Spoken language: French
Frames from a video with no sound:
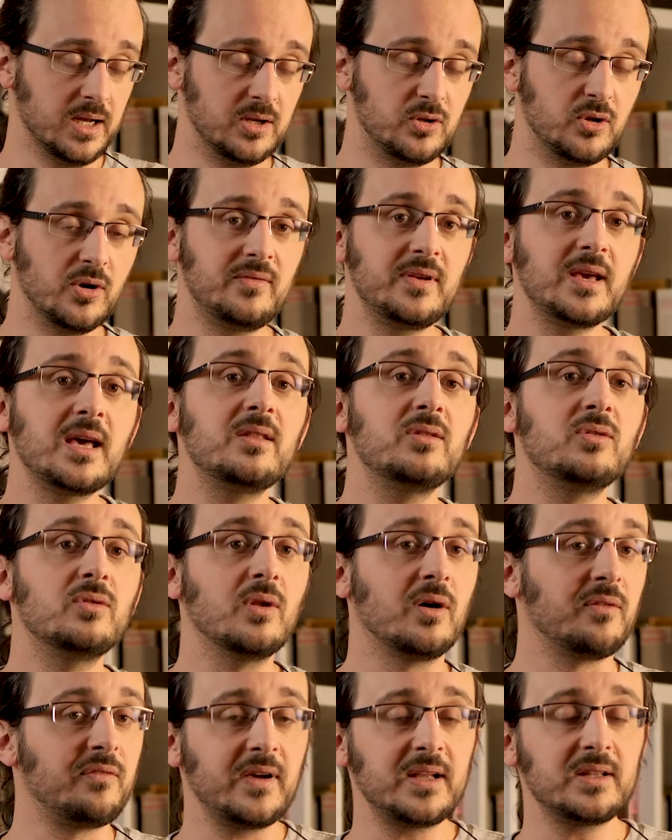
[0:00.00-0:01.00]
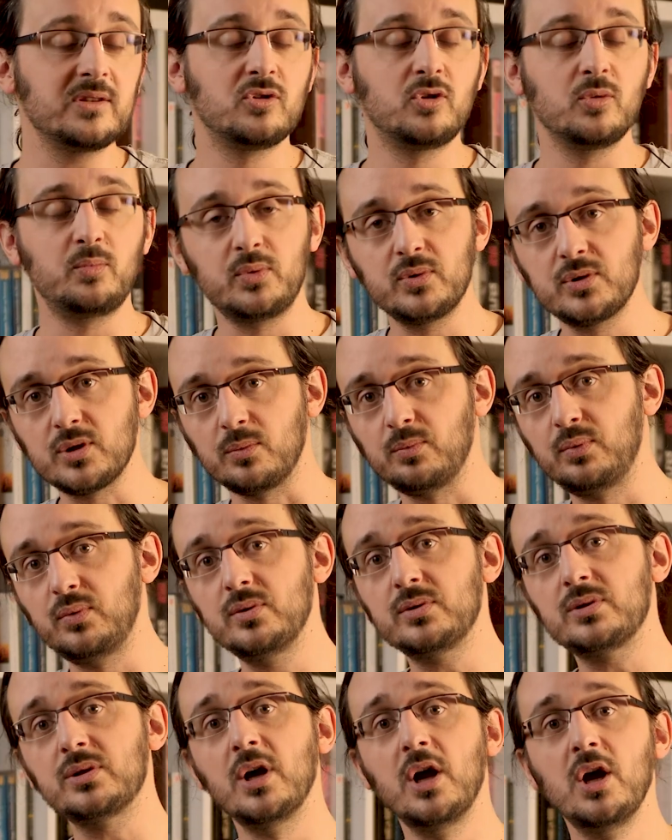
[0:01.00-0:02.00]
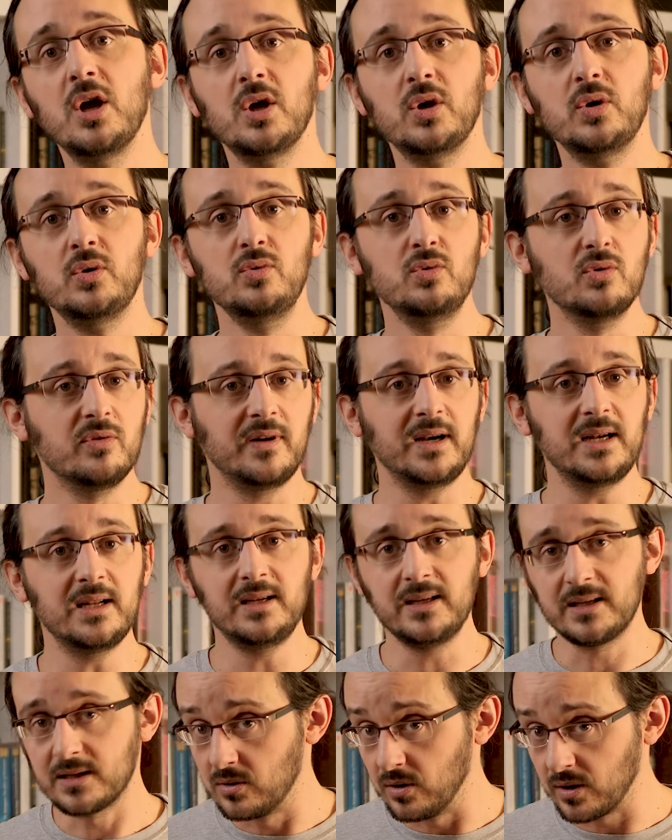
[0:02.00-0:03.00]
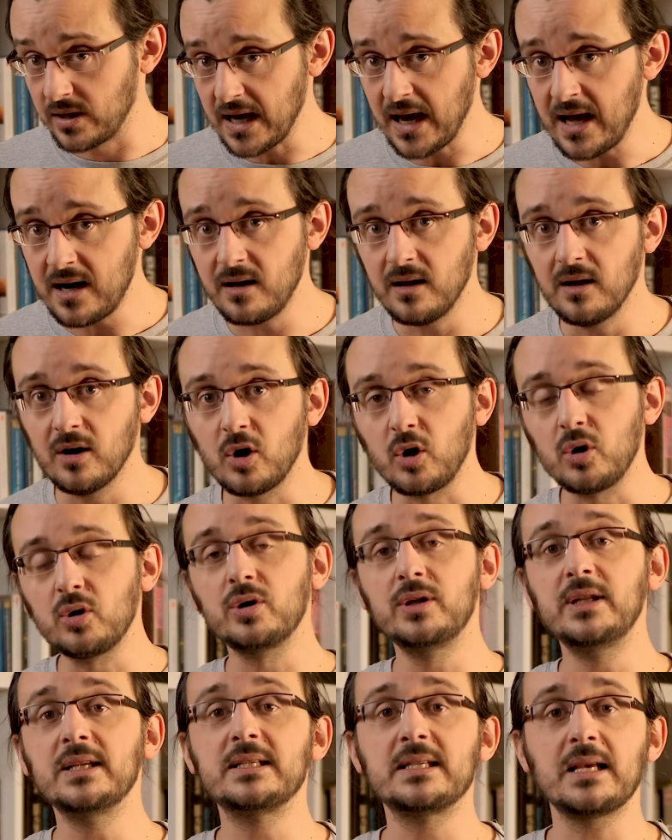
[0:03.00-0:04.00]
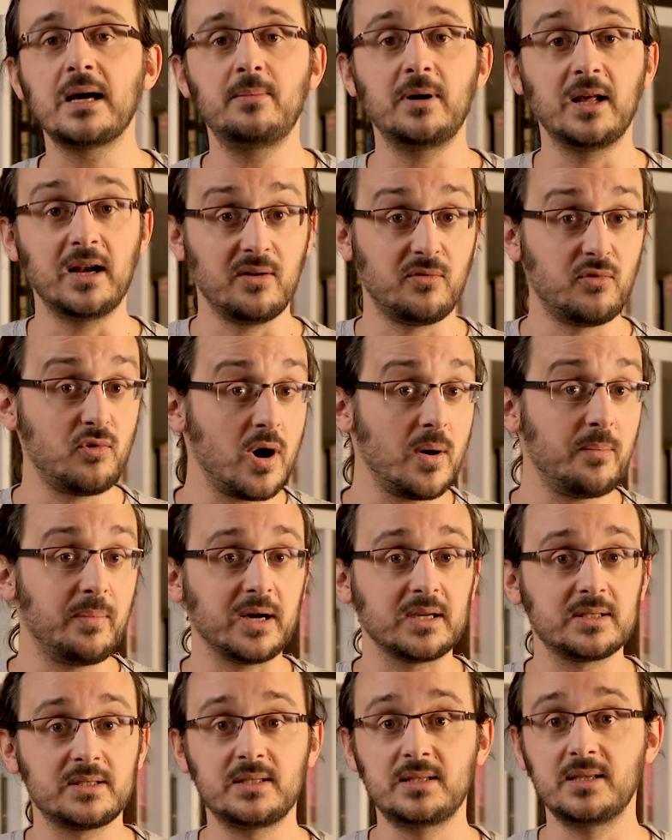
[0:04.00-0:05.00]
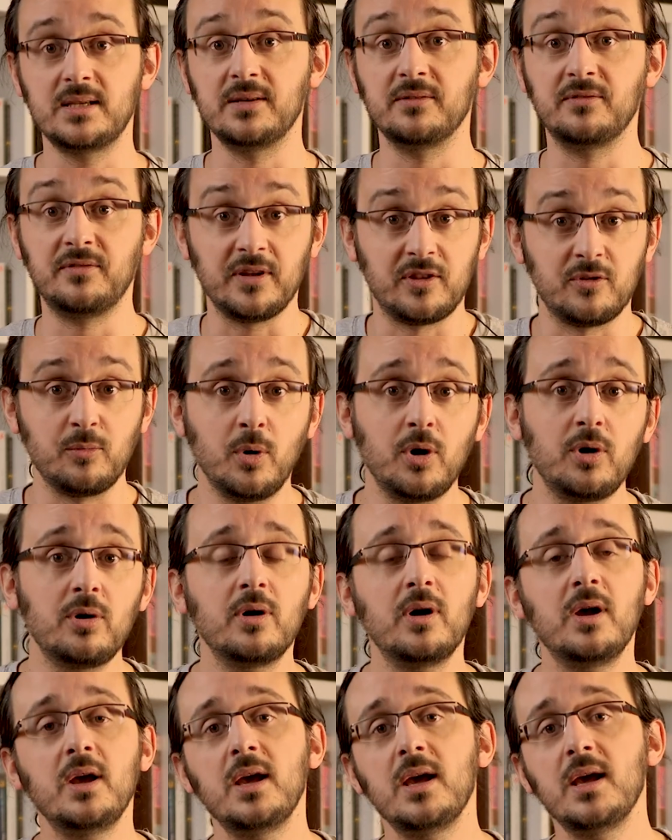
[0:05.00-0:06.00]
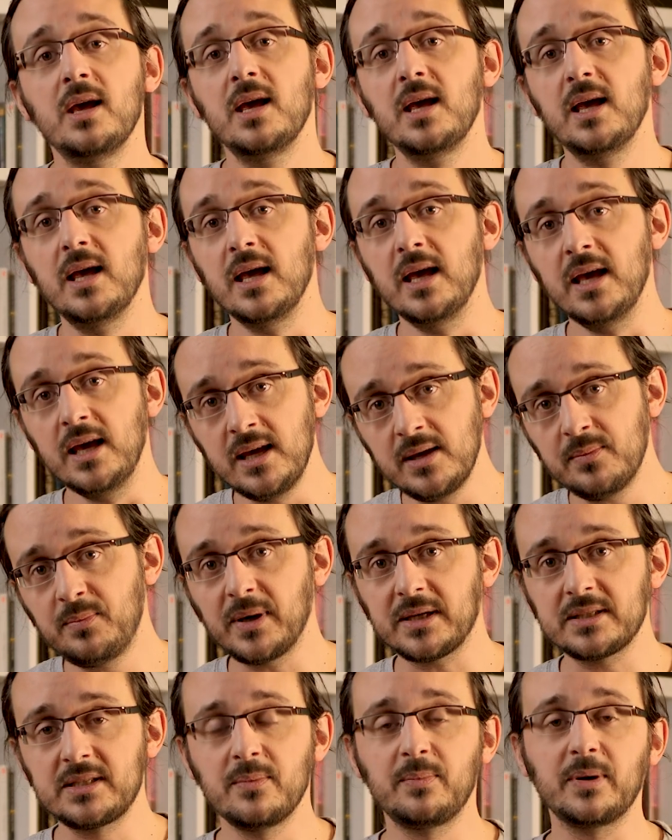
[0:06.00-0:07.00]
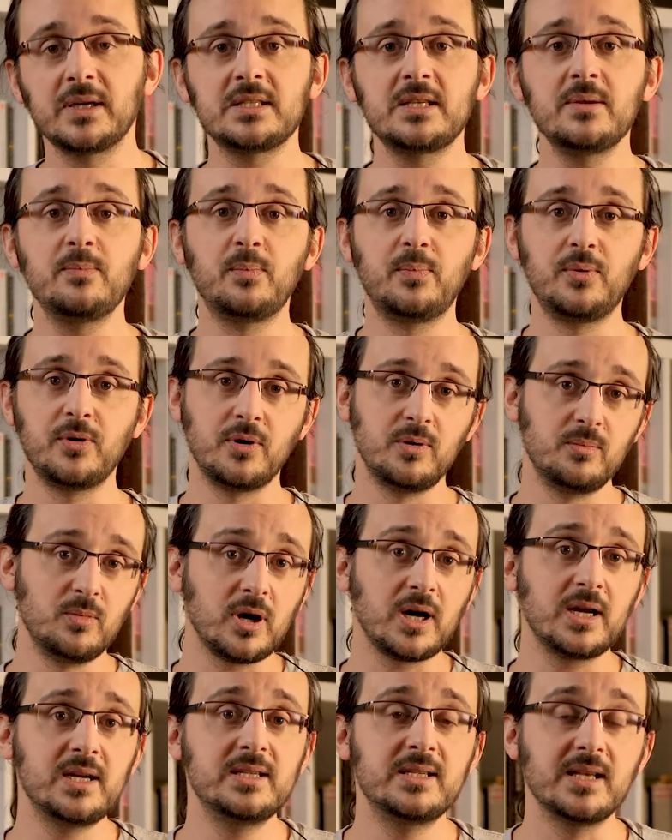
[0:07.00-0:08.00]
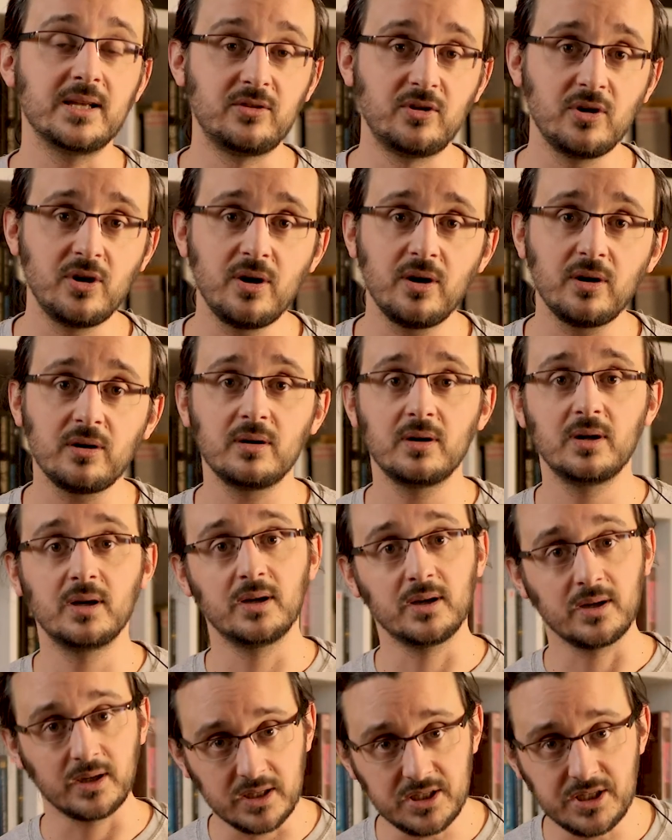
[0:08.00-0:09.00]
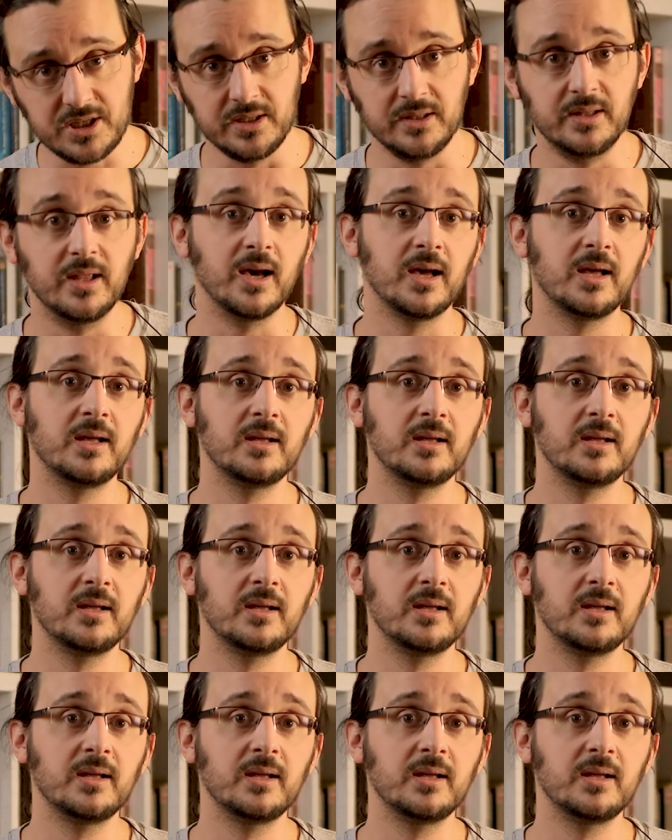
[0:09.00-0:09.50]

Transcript: Ils deviennent en fait de plus en plus une nouvelle élite locale, reconnaissable à la fois par ses vêtements et par ses principes moralisateurs rigides,